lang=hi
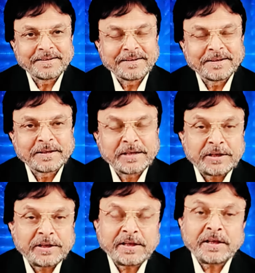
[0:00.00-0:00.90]

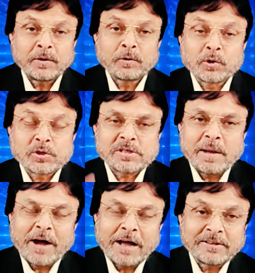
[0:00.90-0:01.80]
कि उस
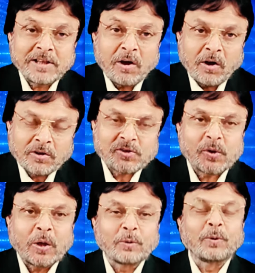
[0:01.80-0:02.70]
समानता और
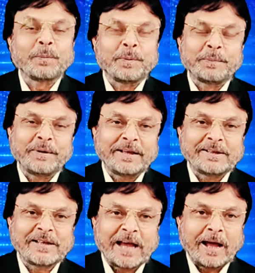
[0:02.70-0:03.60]
स्वरूप में
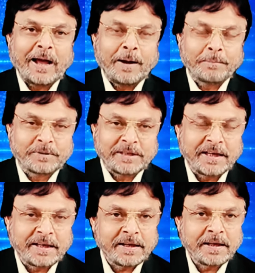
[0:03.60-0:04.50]
जहां हम थे
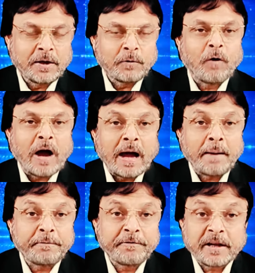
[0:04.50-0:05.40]
वहां
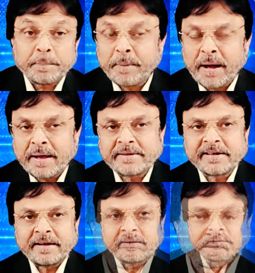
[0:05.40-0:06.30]
फिर पाए
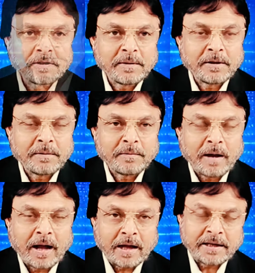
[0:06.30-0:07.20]
जाएं
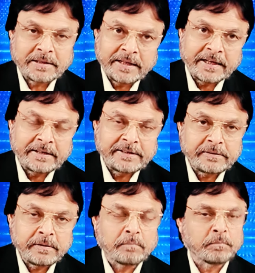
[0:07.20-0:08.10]
आगे देख लीजिए
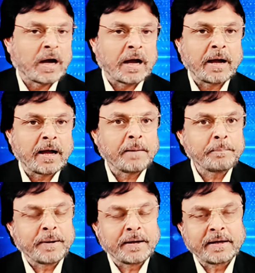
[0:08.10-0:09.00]
आप
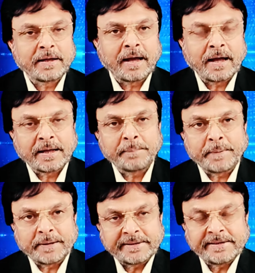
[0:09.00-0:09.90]
अगर आगे
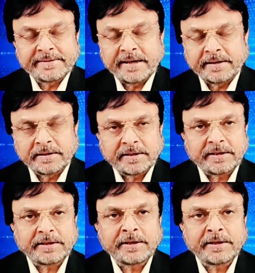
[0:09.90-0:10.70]
पढ़ते जाएंगे